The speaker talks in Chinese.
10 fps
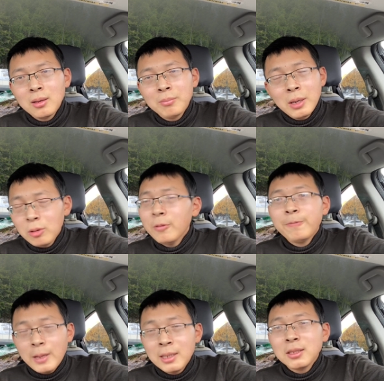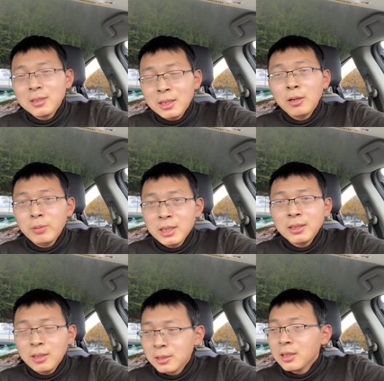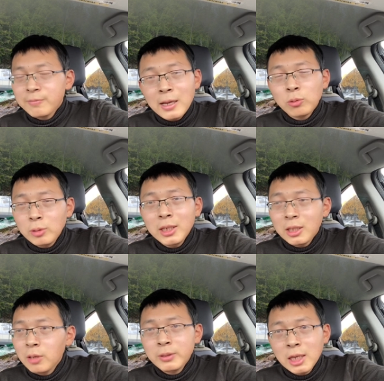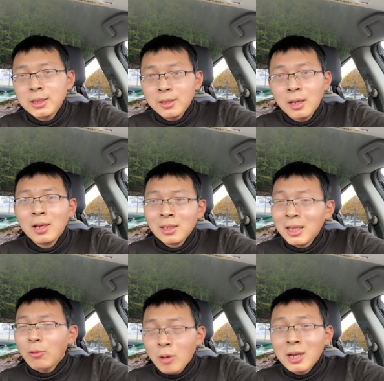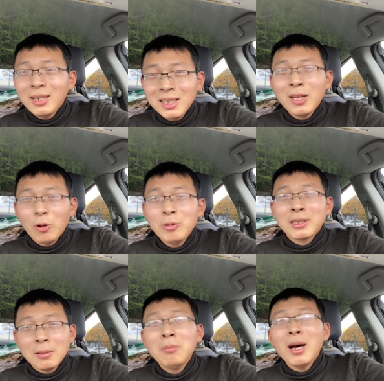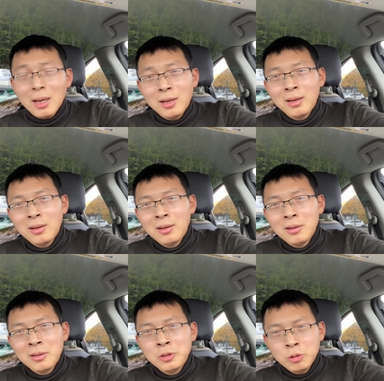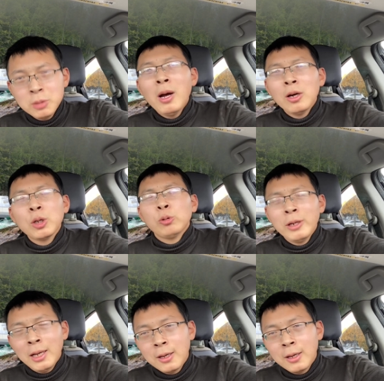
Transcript: 美国的法治你都不相信了，司法独立你都不相信了，那我跟你讨论什么？有什么好讨论的？